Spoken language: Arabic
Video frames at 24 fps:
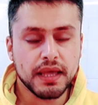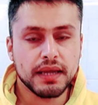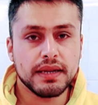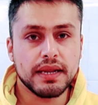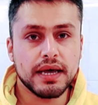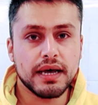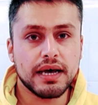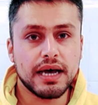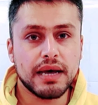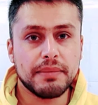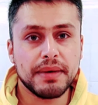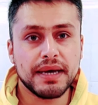
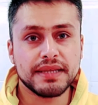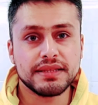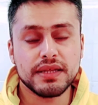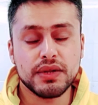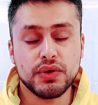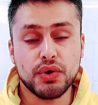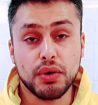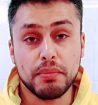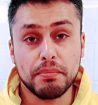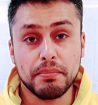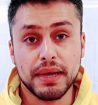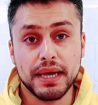نقابات
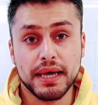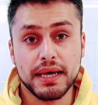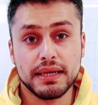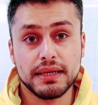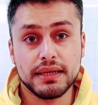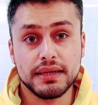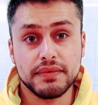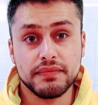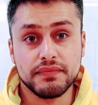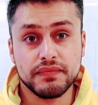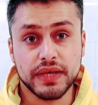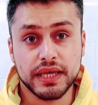
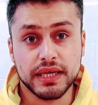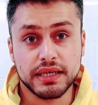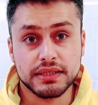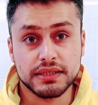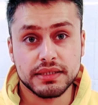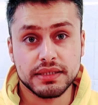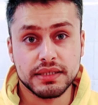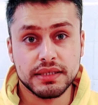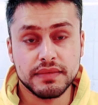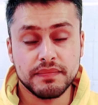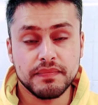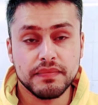العمال
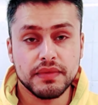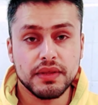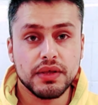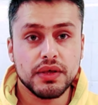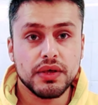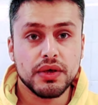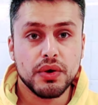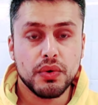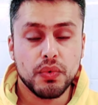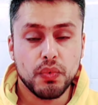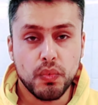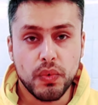فيردي
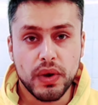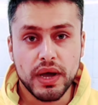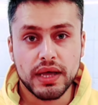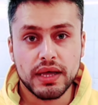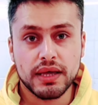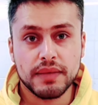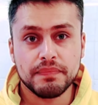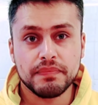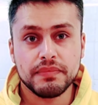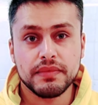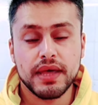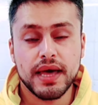
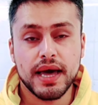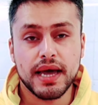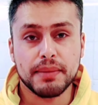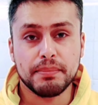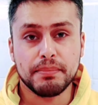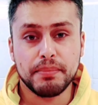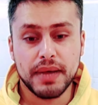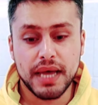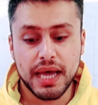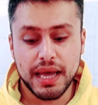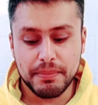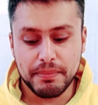
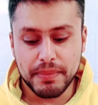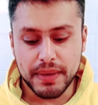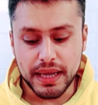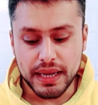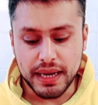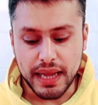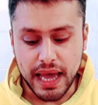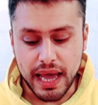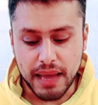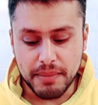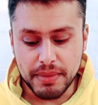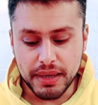وارباب
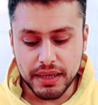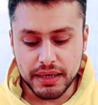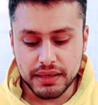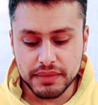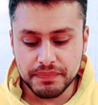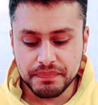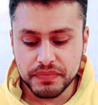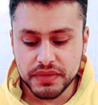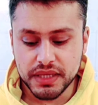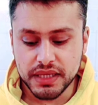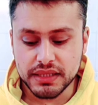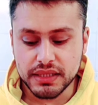
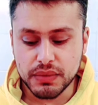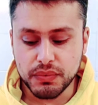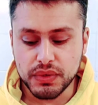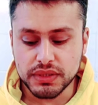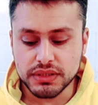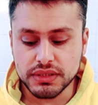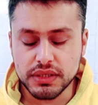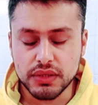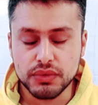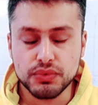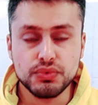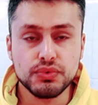العمل
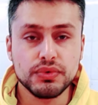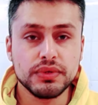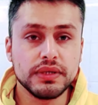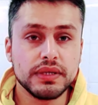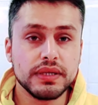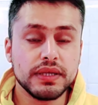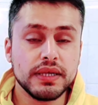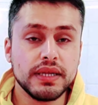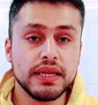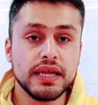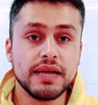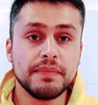يتوصلون
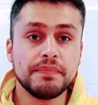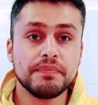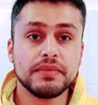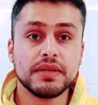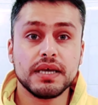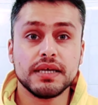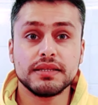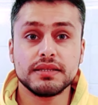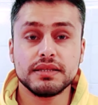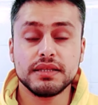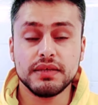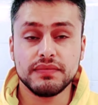الى
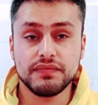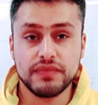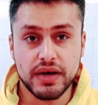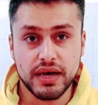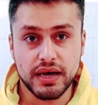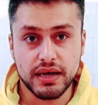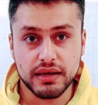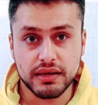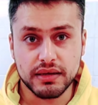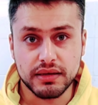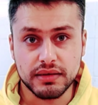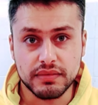
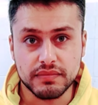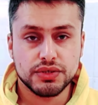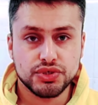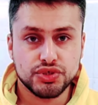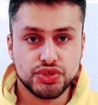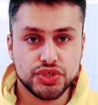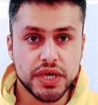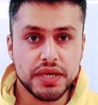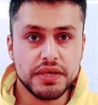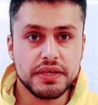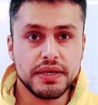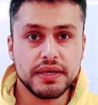اتفاق
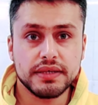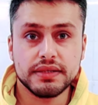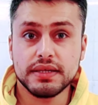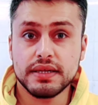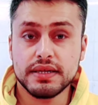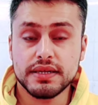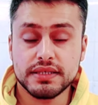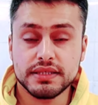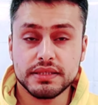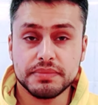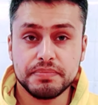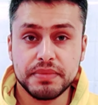جيد
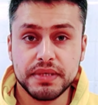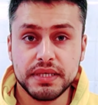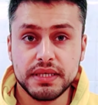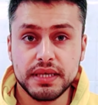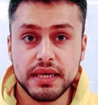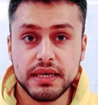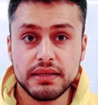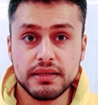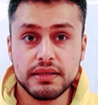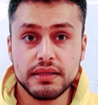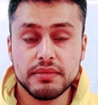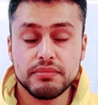
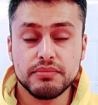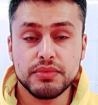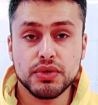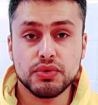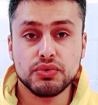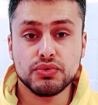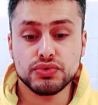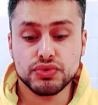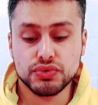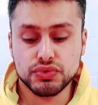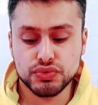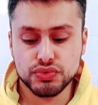نسبيا
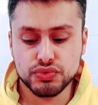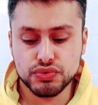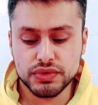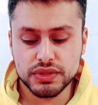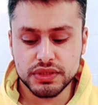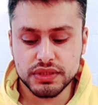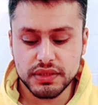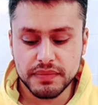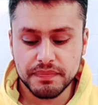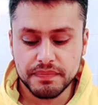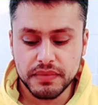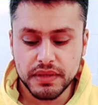
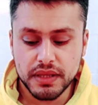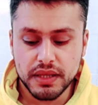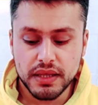بخصوص